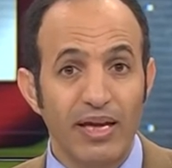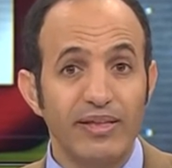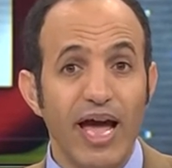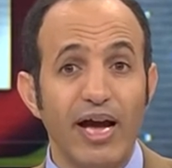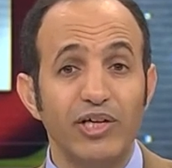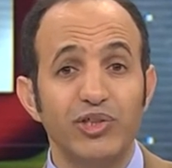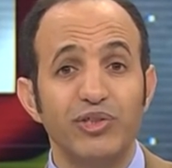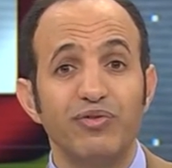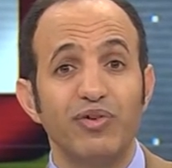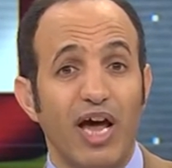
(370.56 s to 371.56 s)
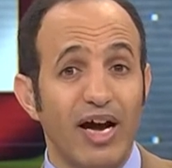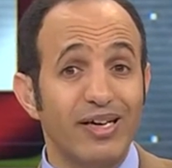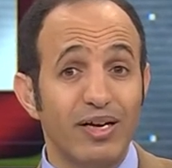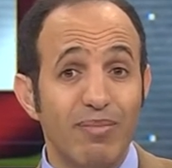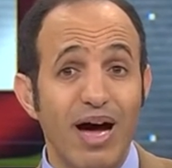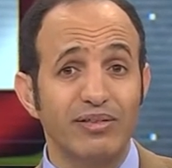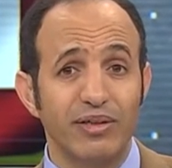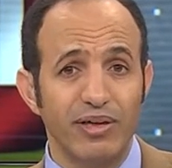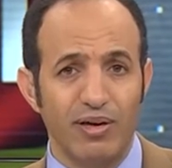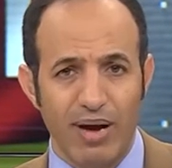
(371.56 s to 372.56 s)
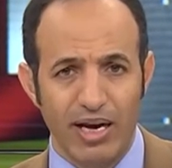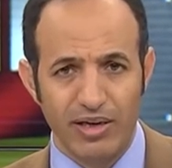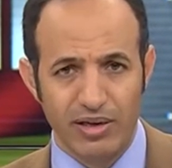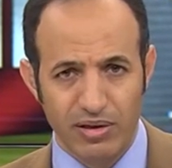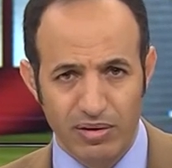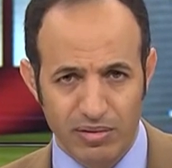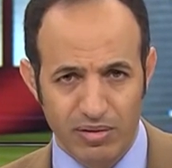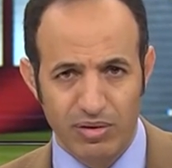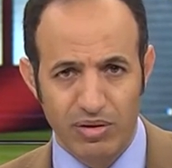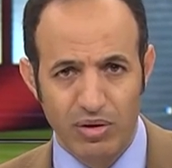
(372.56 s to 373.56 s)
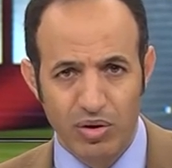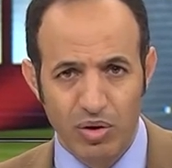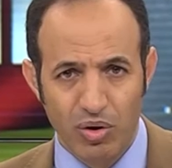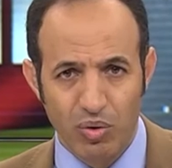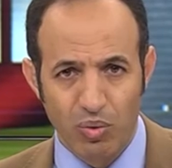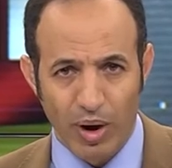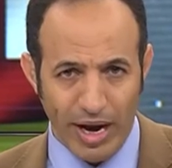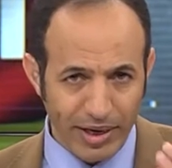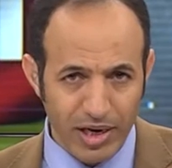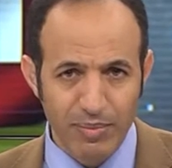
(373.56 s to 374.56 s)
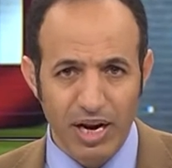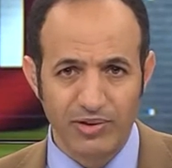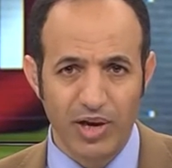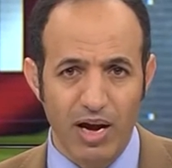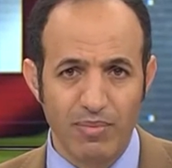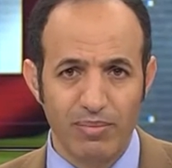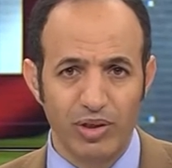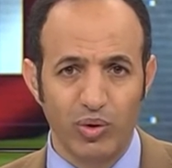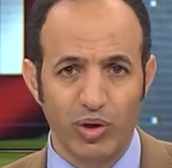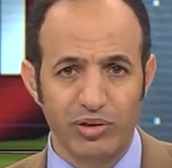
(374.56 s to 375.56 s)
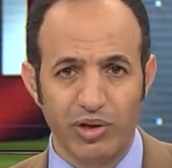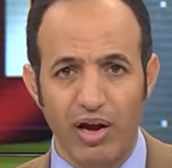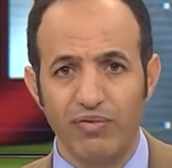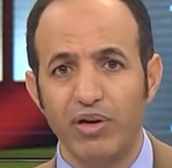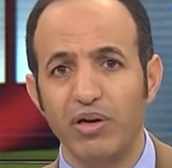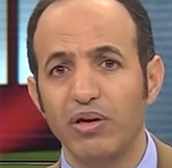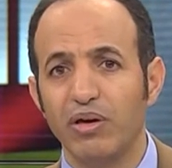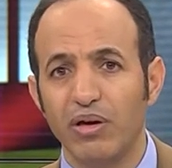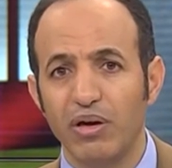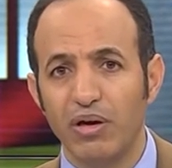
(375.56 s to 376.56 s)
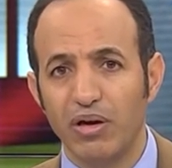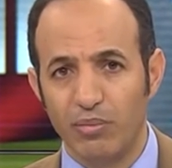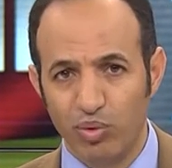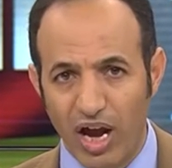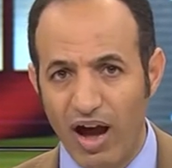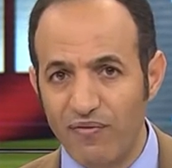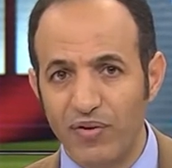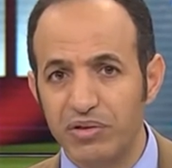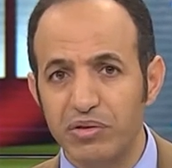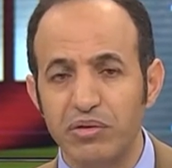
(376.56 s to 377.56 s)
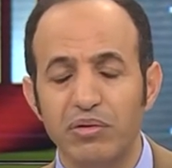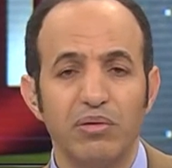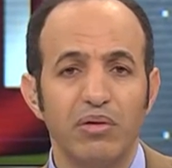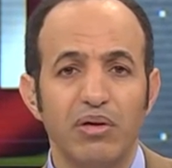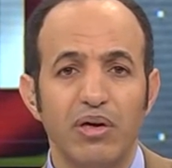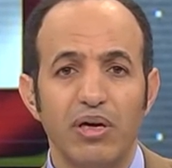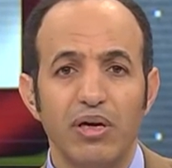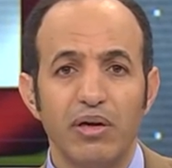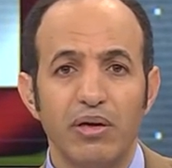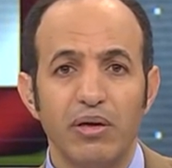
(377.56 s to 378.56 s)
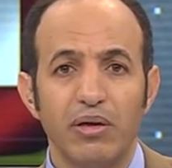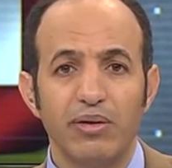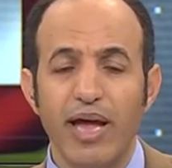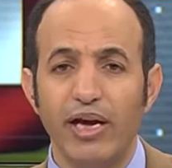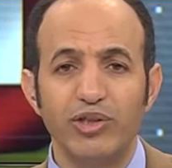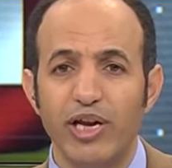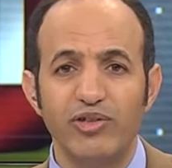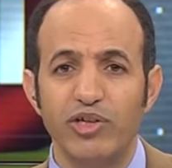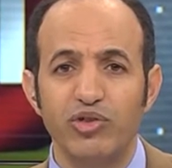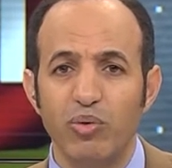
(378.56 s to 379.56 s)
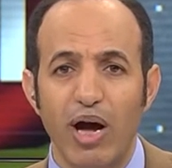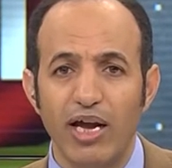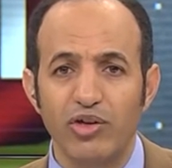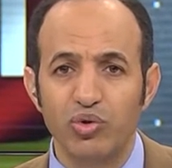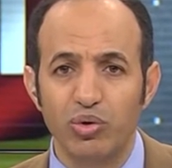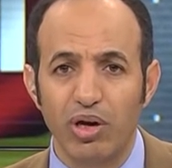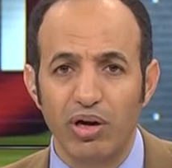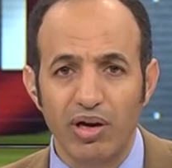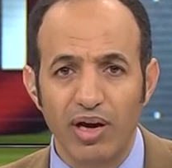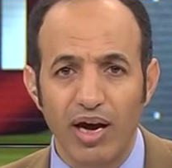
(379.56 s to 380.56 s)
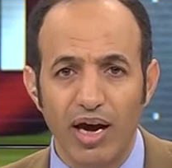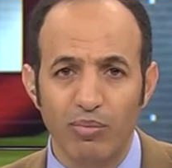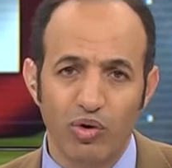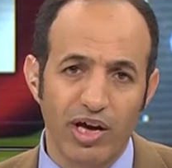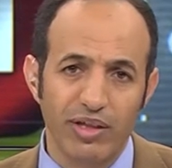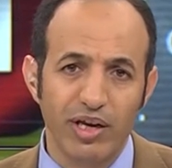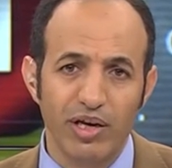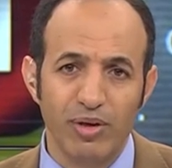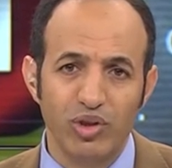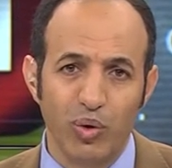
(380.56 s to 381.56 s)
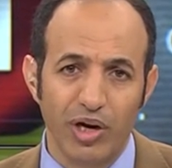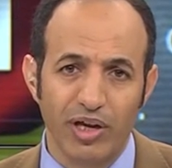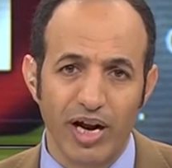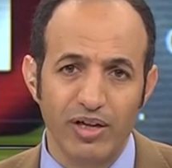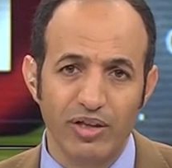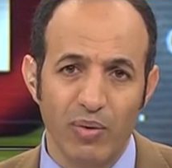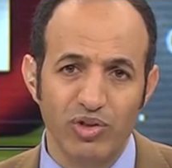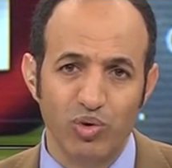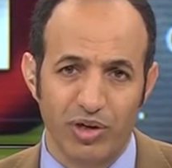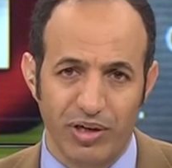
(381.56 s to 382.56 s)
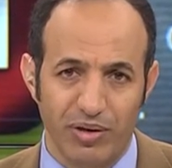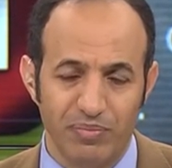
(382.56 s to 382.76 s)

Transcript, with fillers: داعش في العقل الباطن للمالكي وغيره من اصحاب المشروع الطائفي المتحفز داعش ليست سوى اهل السنه المناهضين لمشروع ايران التوسعي